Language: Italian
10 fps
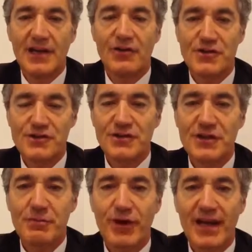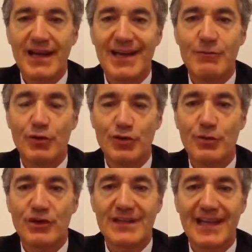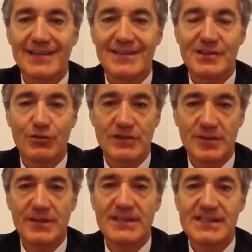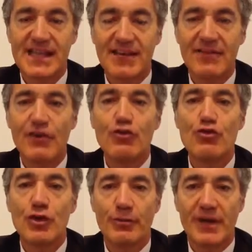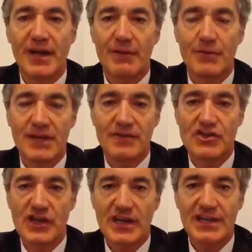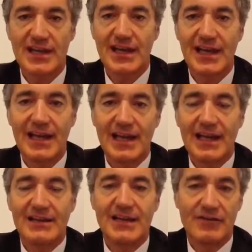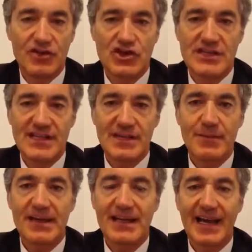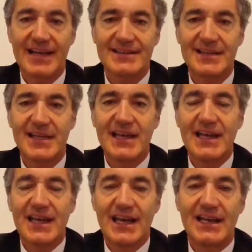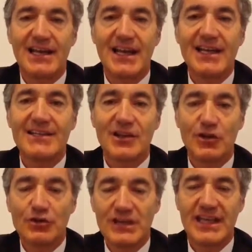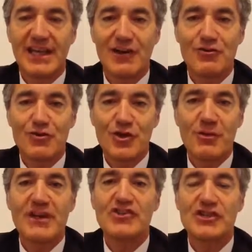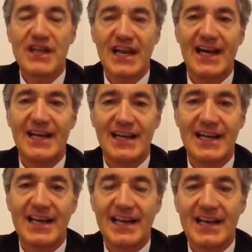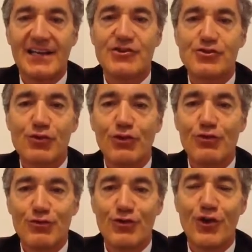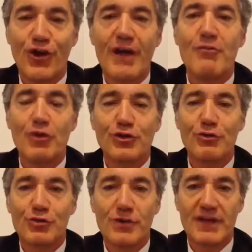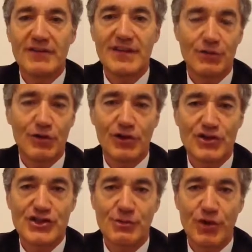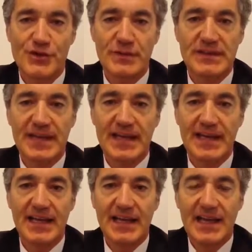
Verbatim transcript: L'orizzonte temporale è molto importante, solitamente serve lungo per beneficiare delle, dell'efficienza dei mercati, il cliente lo dichiara lungo ma in generale il suo lungo è molto più breve di quello che ci si può aspettare.